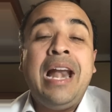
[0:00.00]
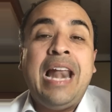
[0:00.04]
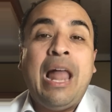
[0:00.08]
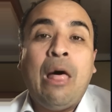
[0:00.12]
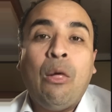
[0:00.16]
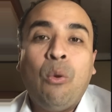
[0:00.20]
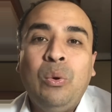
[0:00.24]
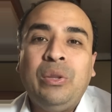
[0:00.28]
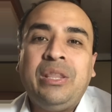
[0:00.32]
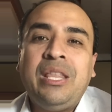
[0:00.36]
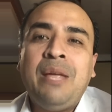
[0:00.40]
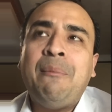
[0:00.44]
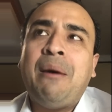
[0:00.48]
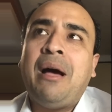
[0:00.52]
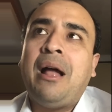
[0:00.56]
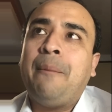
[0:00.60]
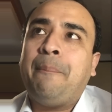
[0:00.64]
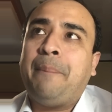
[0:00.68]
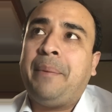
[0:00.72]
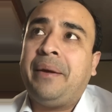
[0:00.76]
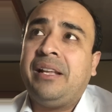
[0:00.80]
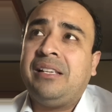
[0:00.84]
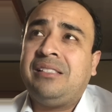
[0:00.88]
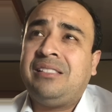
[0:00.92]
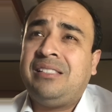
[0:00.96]
la última
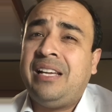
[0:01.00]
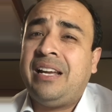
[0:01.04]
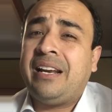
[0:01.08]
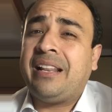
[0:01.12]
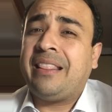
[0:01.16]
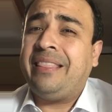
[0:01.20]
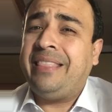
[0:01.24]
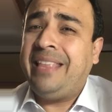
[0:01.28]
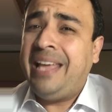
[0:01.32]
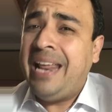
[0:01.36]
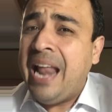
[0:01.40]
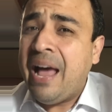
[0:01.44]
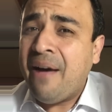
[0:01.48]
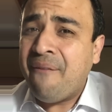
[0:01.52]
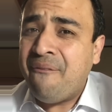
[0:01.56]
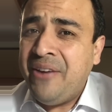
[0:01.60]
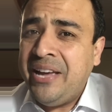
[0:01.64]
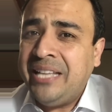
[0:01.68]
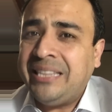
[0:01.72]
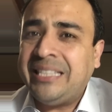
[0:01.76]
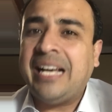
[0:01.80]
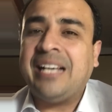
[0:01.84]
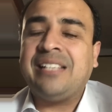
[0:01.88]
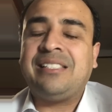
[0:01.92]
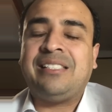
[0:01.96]
al parecer de las
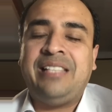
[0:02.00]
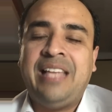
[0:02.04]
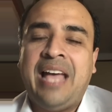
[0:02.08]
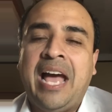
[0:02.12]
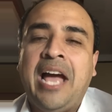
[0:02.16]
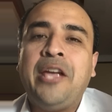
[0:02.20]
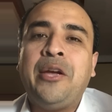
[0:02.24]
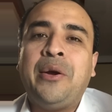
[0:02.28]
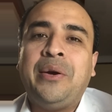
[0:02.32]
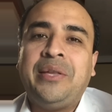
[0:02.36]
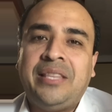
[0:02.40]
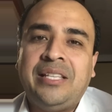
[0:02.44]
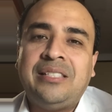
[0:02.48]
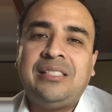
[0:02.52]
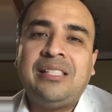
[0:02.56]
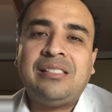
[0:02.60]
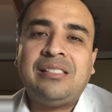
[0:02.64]
betas de iOS